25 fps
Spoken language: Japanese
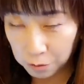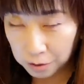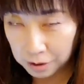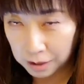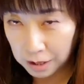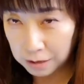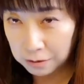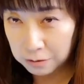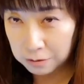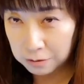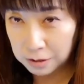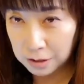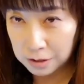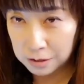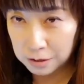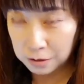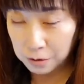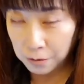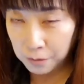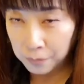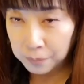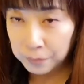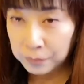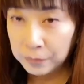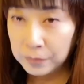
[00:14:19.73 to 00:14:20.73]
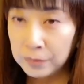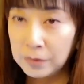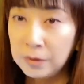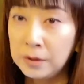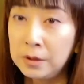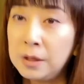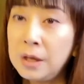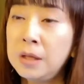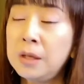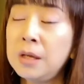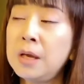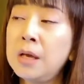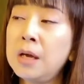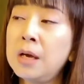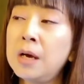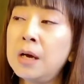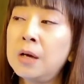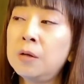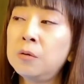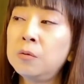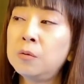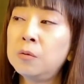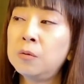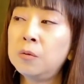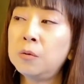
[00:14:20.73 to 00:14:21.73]
かるんですよ。でね
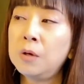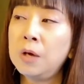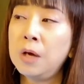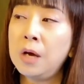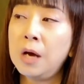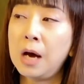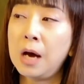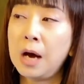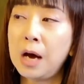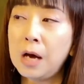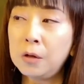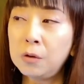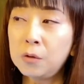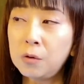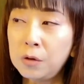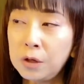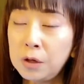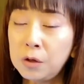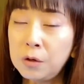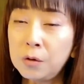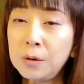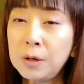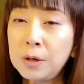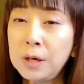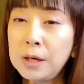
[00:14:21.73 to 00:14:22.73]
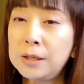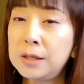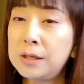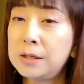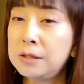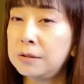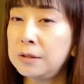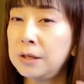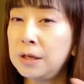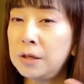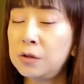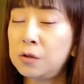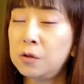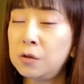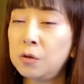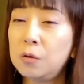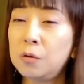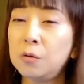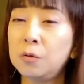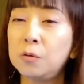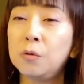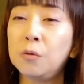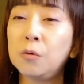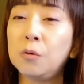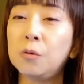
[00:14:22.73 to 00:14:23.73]
あのあの色がですね
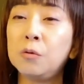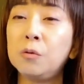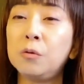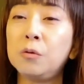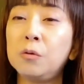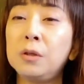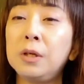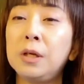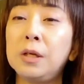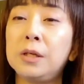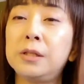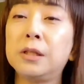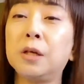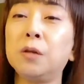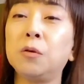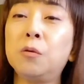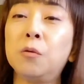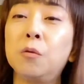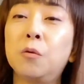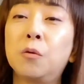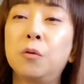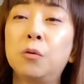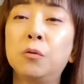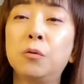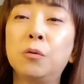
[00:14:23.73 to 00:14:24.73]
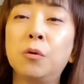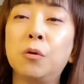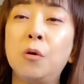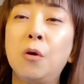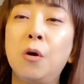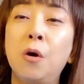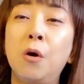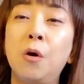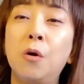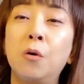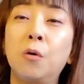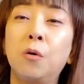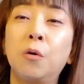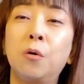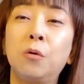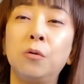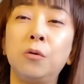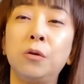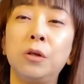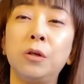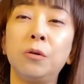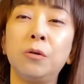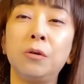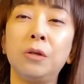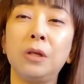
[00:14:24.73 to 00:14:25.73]
ちょうどこのね下のこのこ
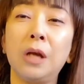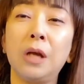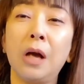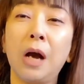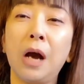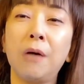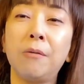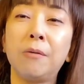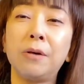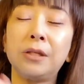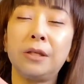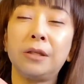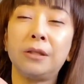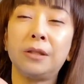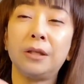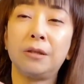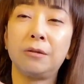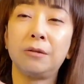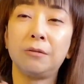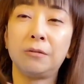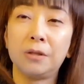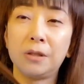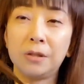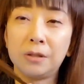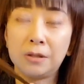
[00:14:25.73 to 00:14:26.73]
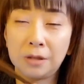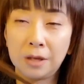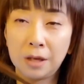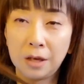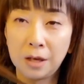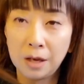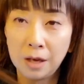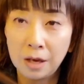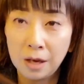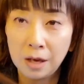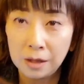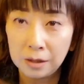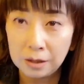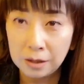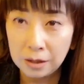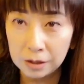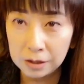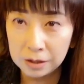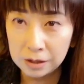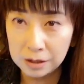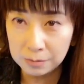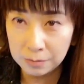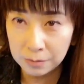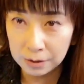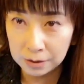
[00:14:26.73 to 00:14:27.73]
の色に合わせてるんですね。で
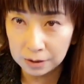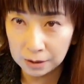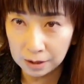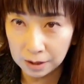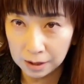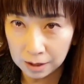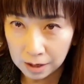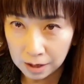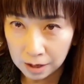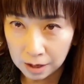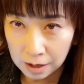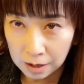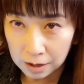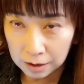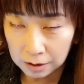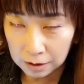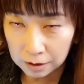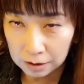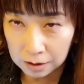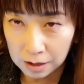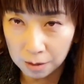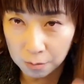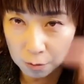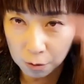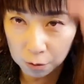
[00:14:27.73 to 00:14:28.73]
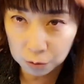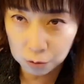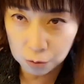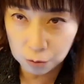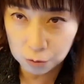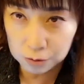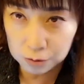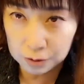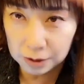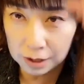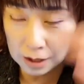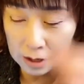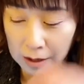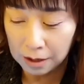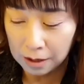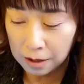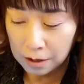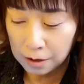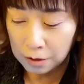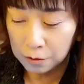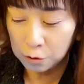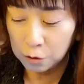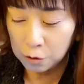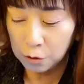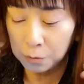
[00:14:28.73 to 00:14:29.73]
私今ね根元をね
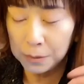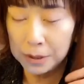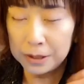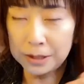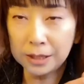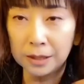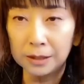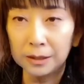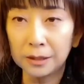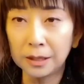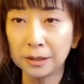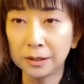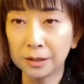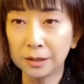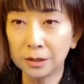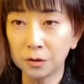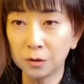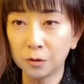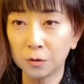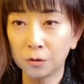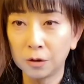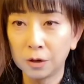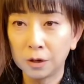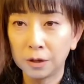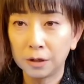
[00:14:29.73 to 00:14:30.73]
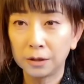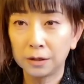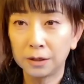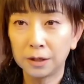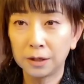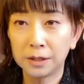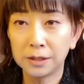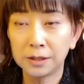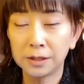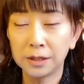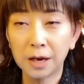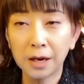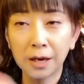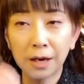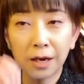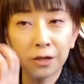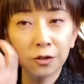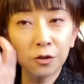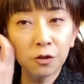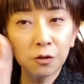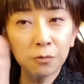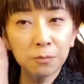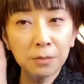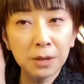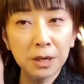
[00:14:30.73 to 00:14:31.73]
染めちゃったんですよ。で白髪
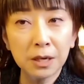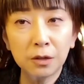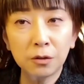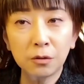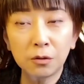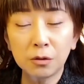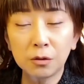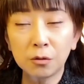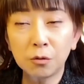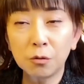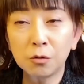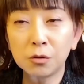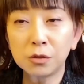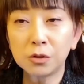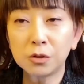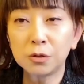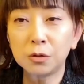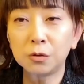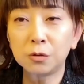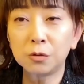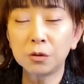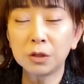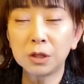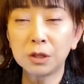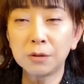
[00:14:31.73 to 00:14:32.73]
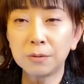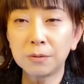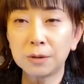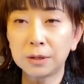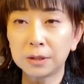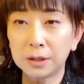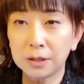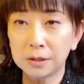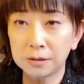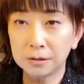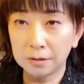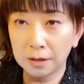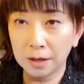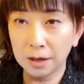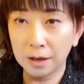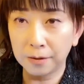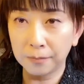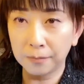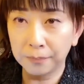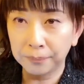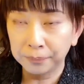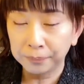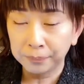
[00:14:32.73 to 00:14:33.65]
染めをする時はですね